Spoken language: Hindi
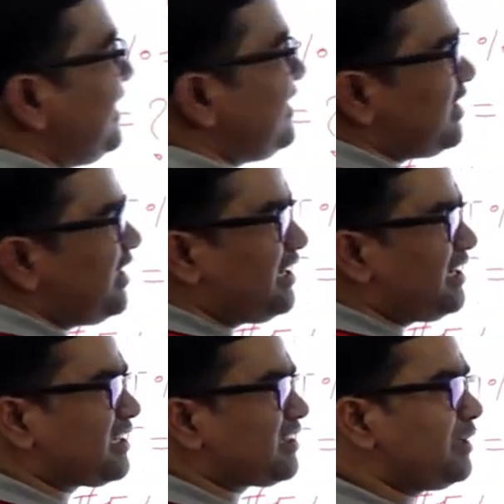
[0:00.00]
इससे
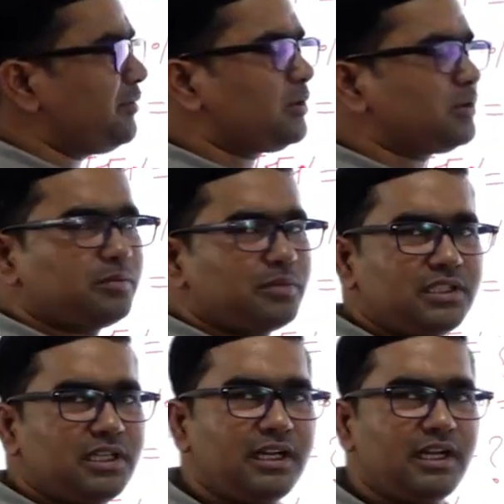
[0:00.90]
रिलेटेड कितने भी क्वेश्चन
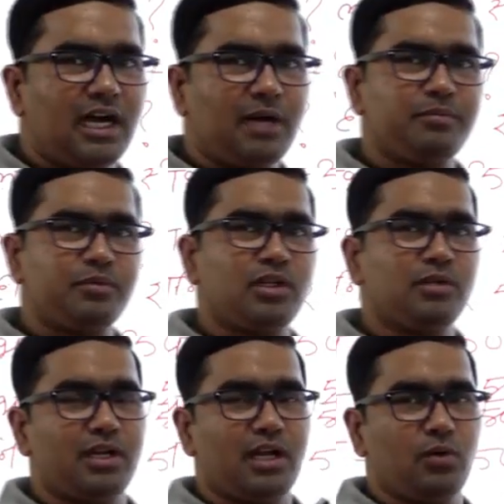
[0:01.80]
बन जाएंगे आप
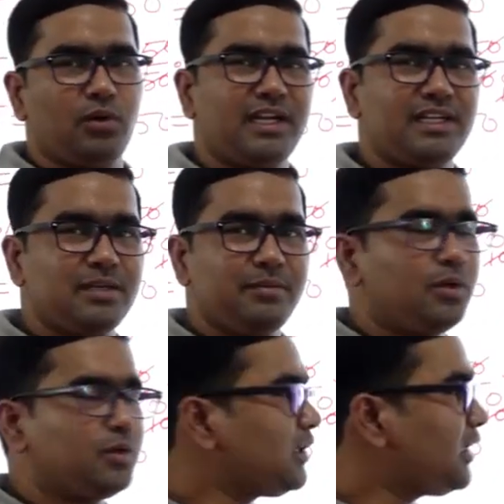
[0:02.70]
तुरंत बना लोगे कैसा भी
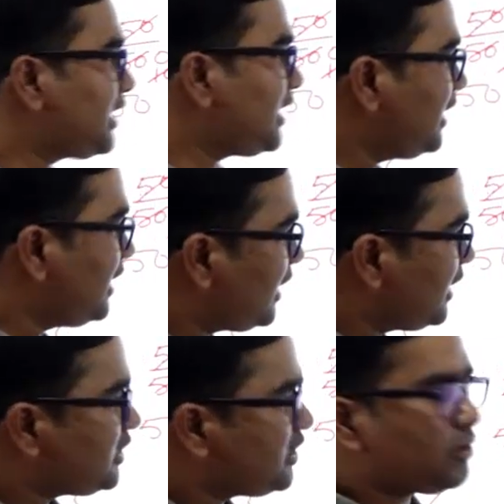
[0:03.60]
क्वेश्चन आ जाए
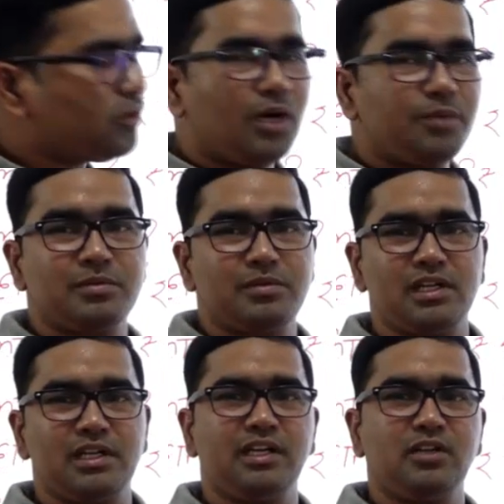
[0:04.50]
इन चीज़ों को आप समझ
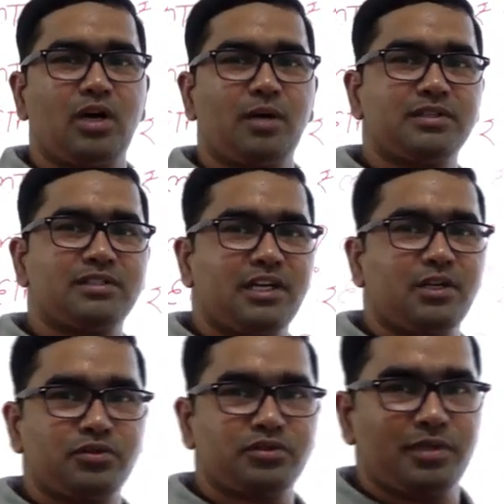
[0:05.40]
लेंगे तो आपके सारे
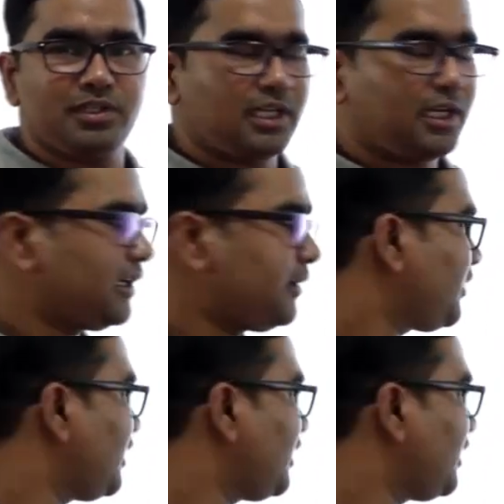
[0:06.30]
क्वेश्चन बन जाएंगे